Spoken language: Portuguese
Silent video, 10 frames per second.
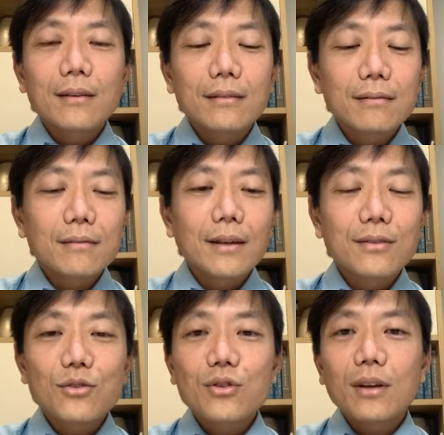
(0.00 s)
E
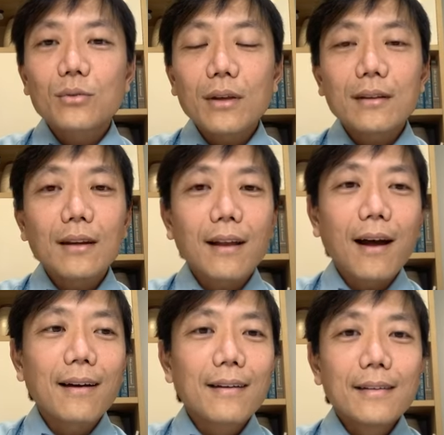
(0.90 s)
esses dias eu entrei
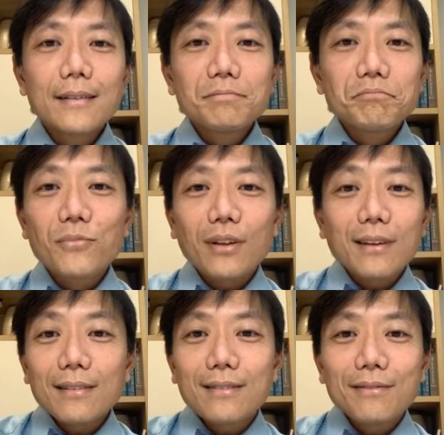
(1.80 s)
lá, já
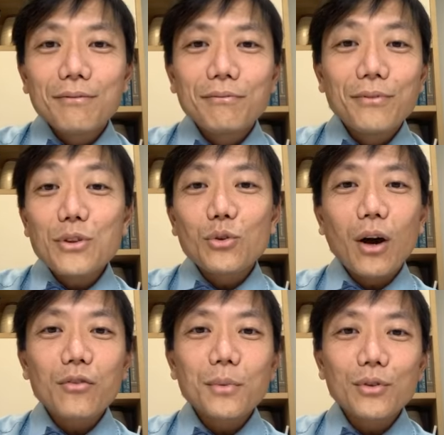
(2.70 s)
tem
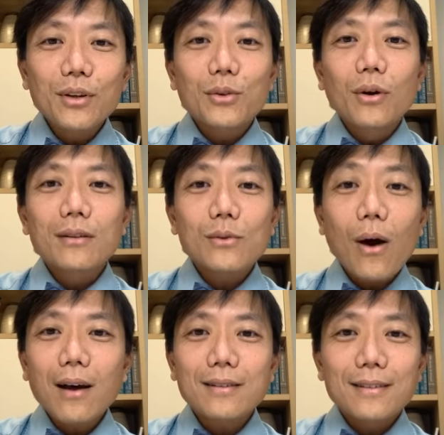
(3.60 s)
29 mil seguidores
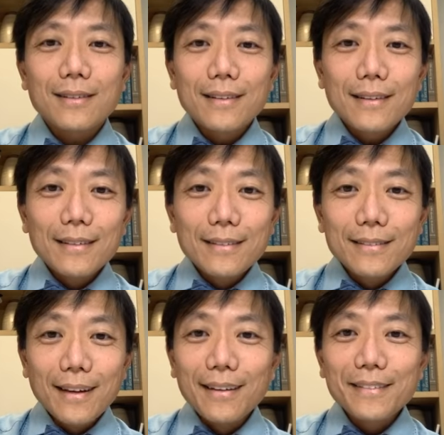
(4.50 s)
quase,
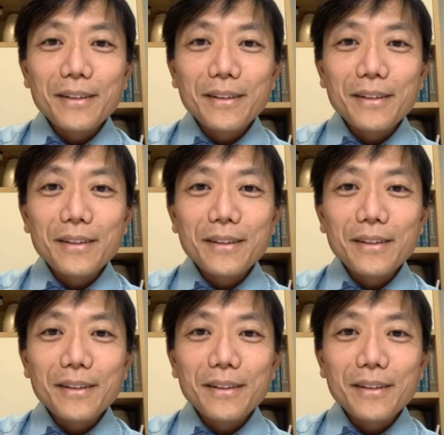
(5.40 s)
né?